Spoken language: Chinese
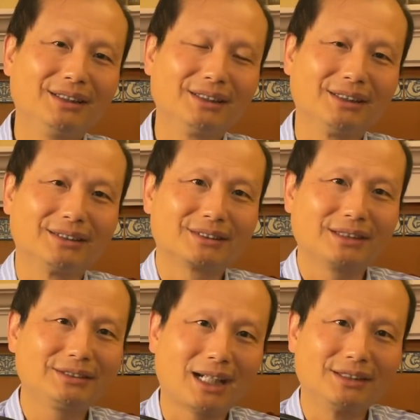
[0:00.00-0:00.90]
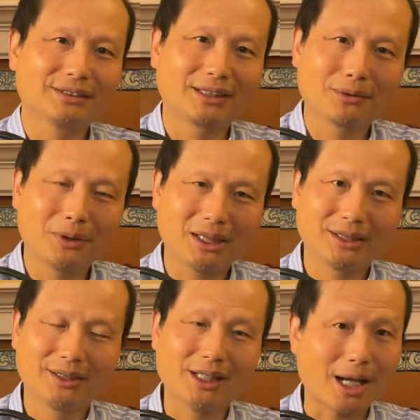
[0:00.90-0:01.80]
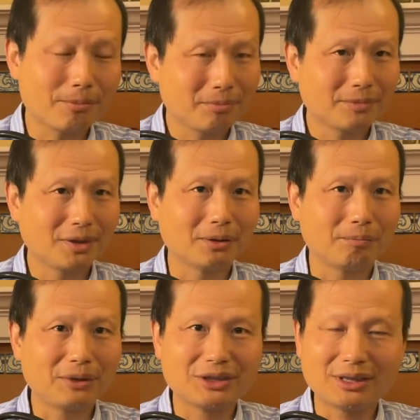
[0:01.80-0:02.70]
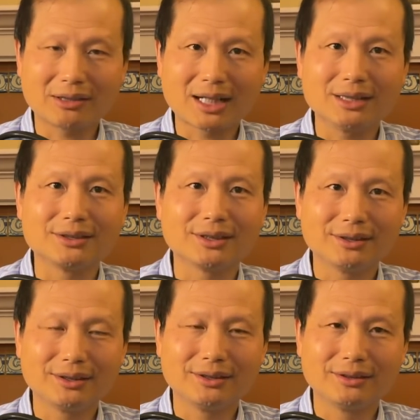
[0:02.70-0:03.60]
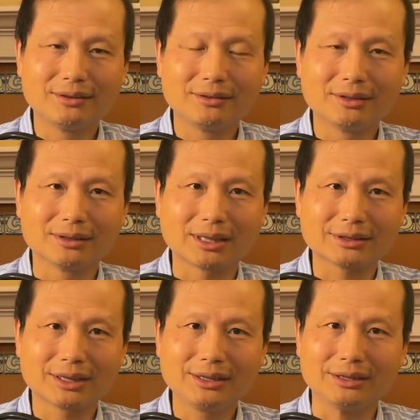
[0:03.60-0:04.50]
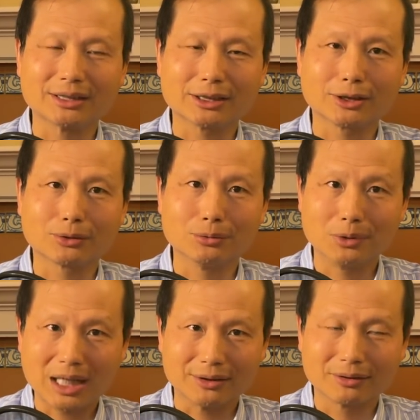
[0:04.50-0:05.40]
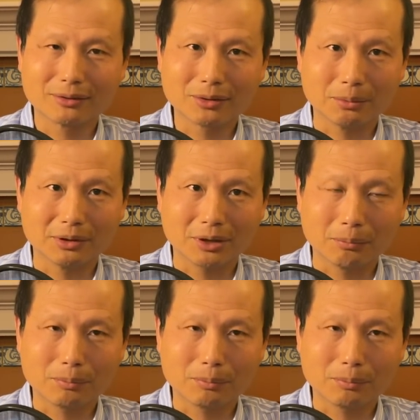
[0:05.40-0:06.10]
呃身长身宽，你还呃必须要看清呃它身体上的图案，对不对？